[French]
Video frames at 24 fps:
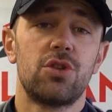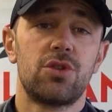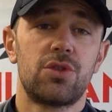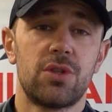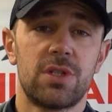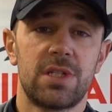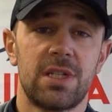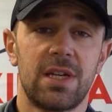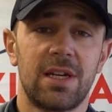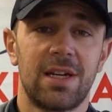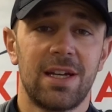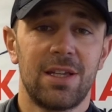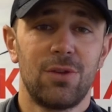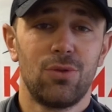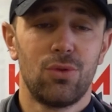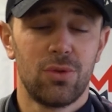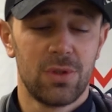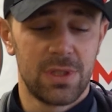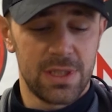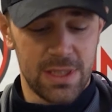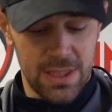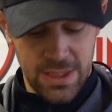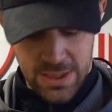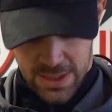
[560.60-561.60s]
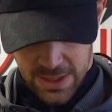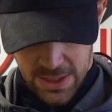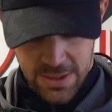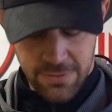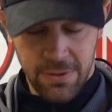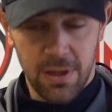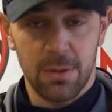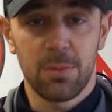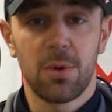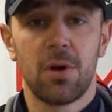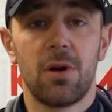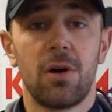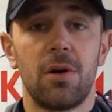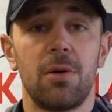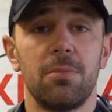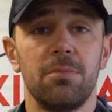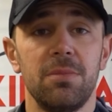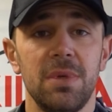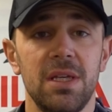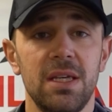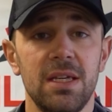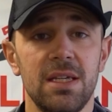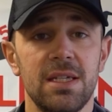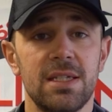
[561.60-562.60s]
ce sac à dos, c'est qu'il est vraiment
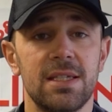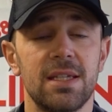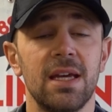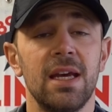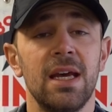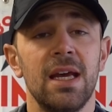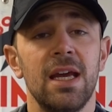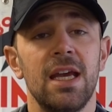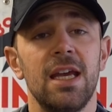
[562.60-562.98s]
mixte.